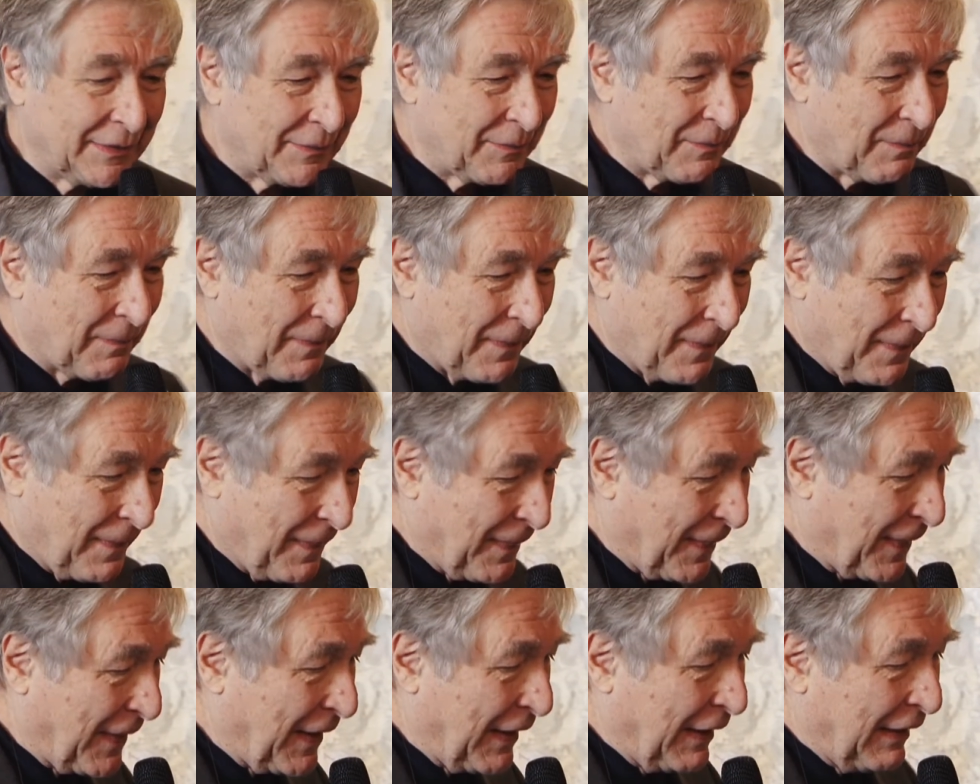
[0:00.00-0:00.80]
Mh,
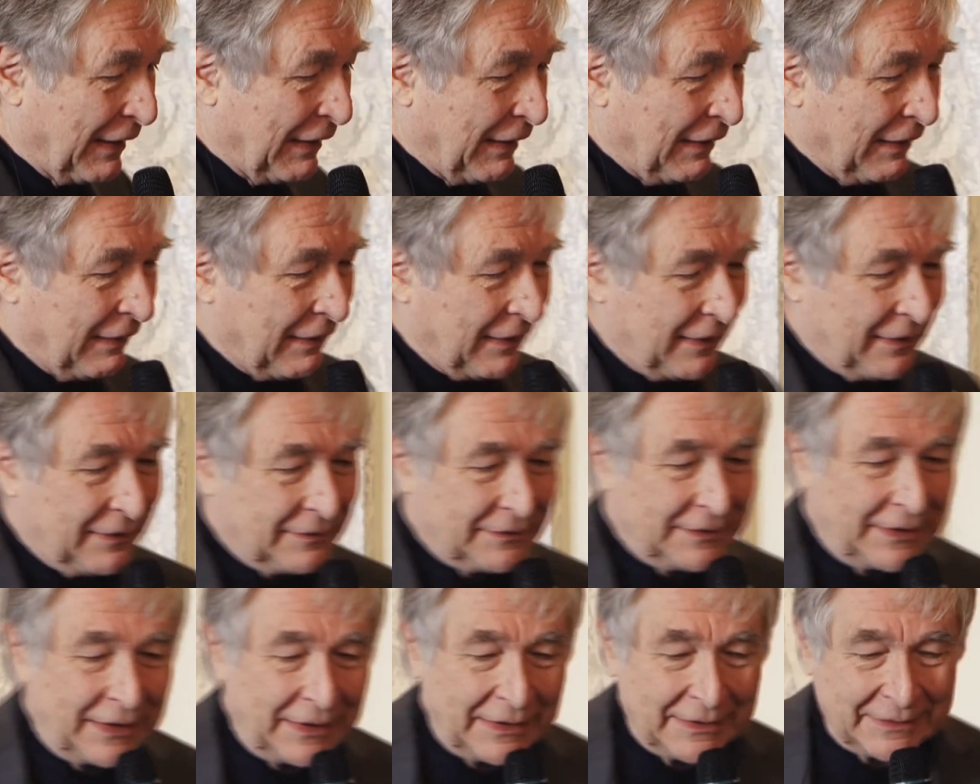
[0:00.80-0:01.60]
mm, eh,
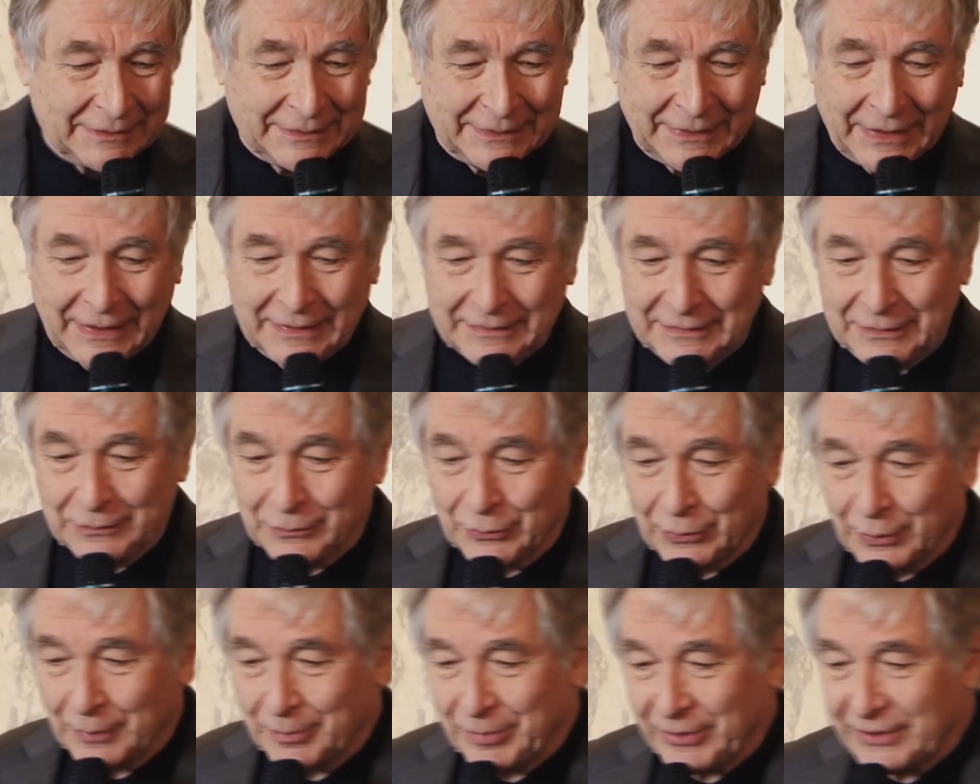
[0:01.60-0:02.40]
da, tra, di un
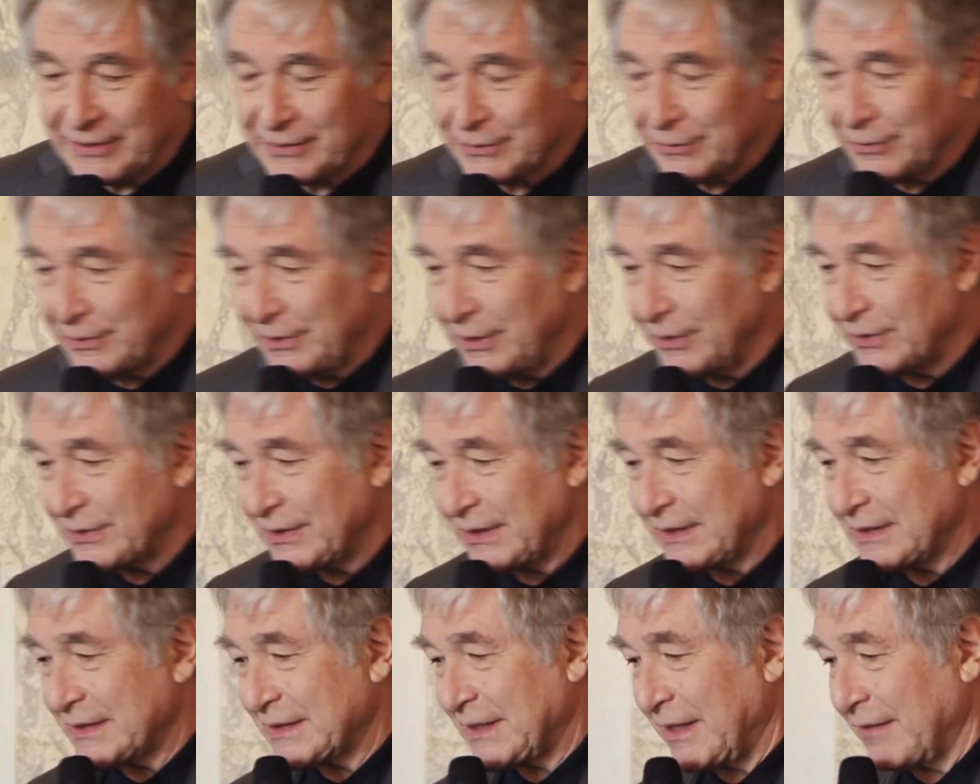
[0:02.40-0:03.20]
gruppo di studiosi
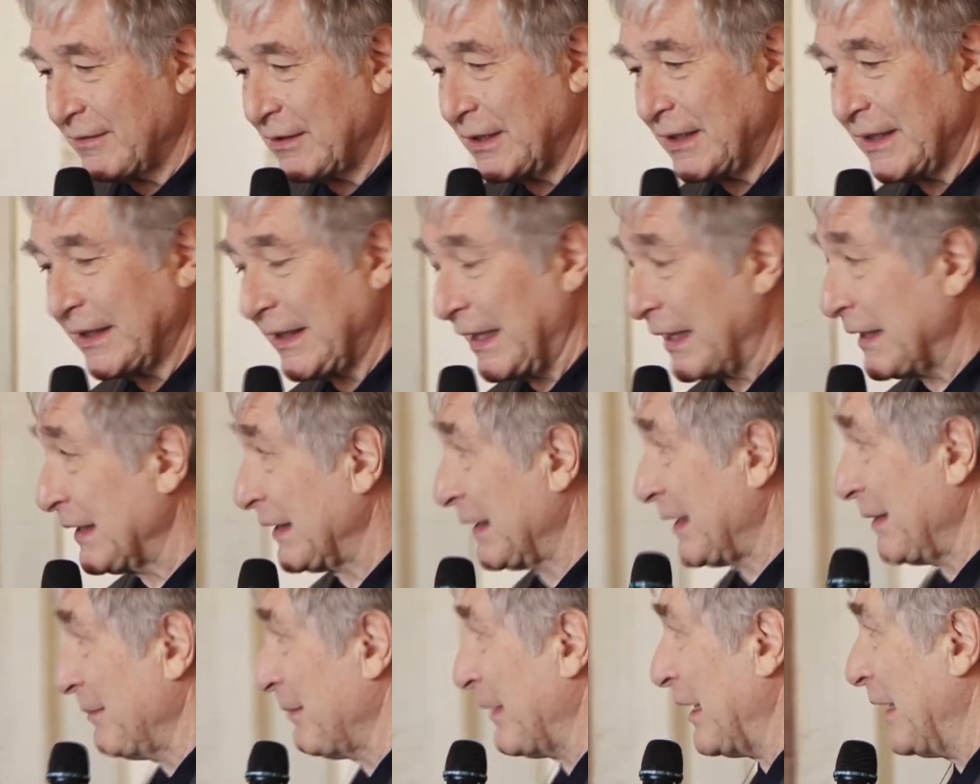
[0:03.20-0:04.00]
che stavano alla
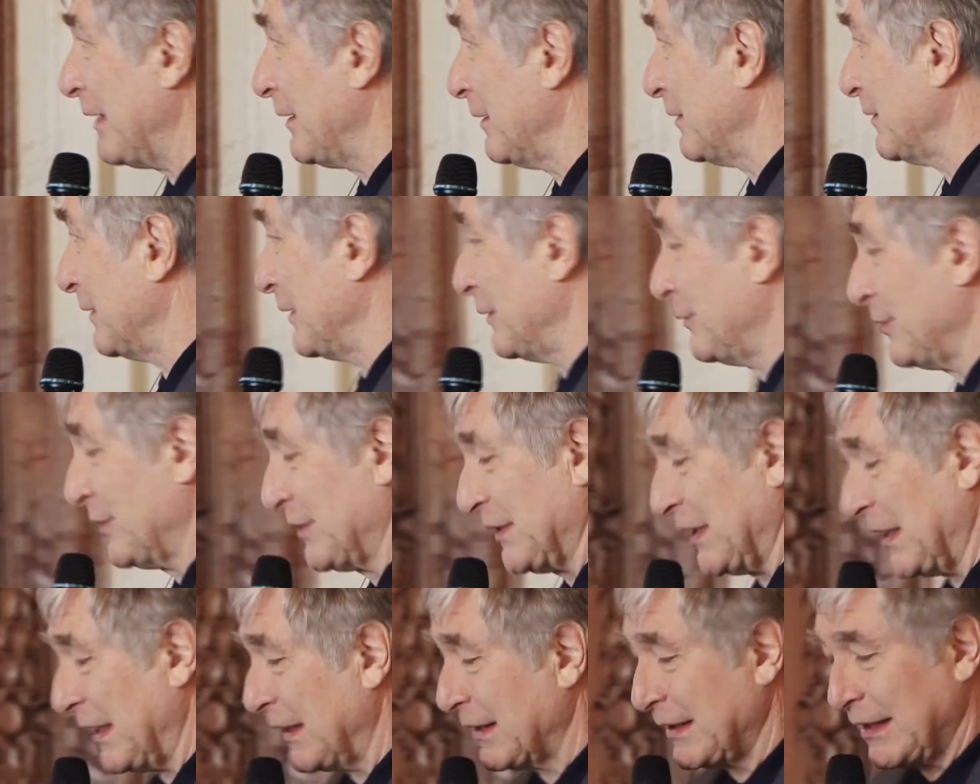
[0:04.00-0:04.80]
Carnegie Mellon, in cui
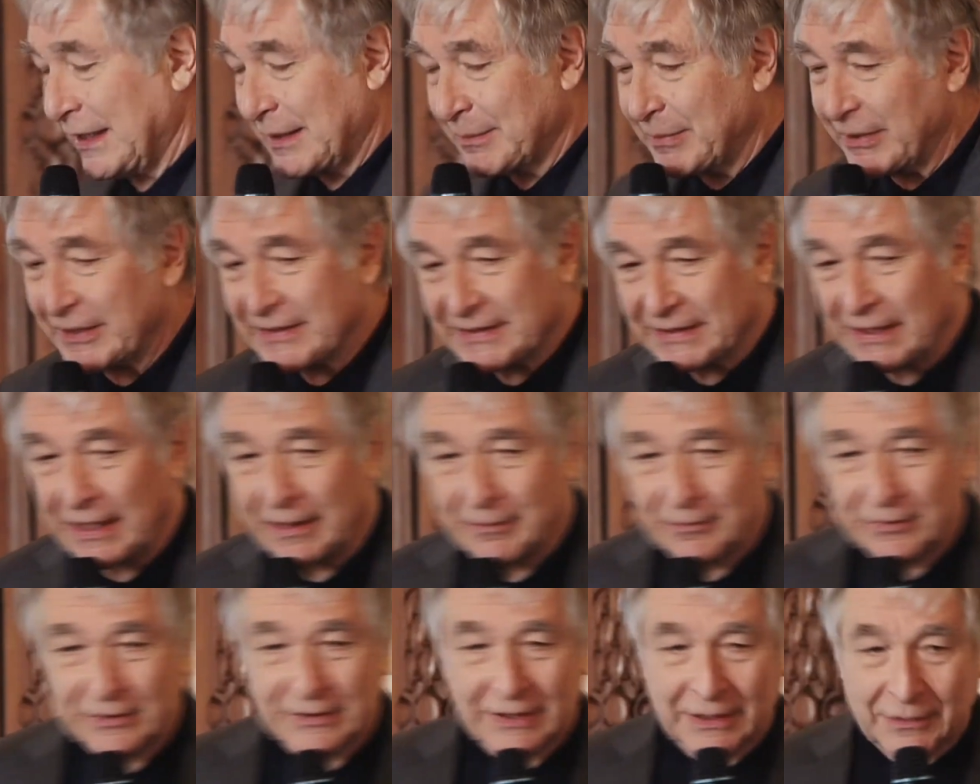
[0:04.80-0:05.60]
c'era anche Herbert
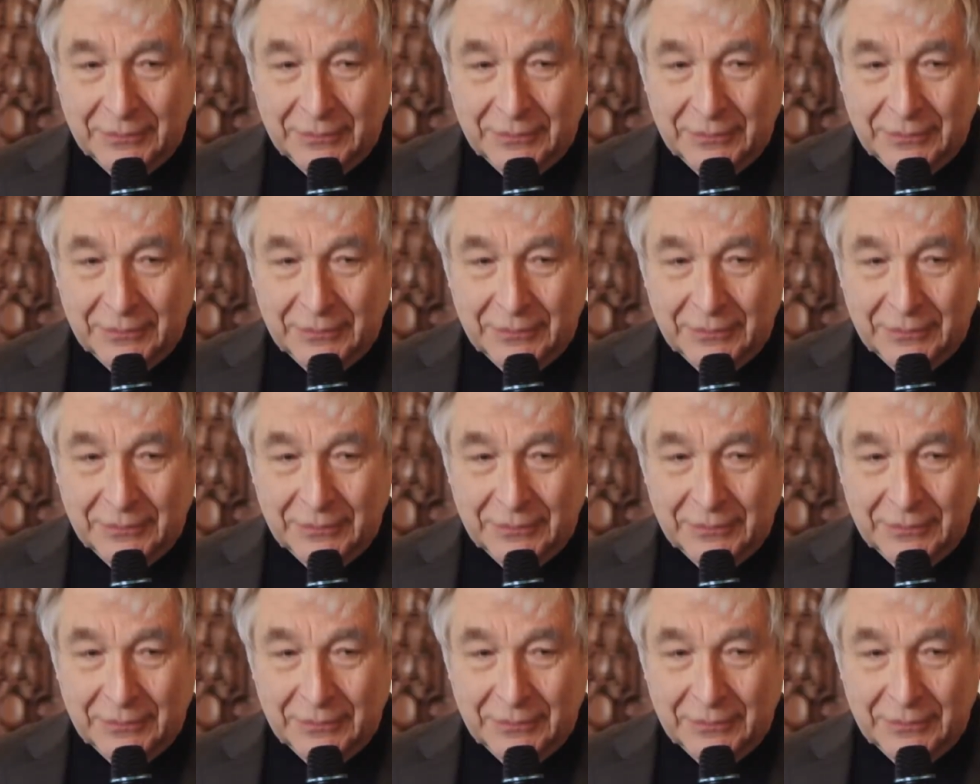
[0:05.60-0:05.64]
Simon.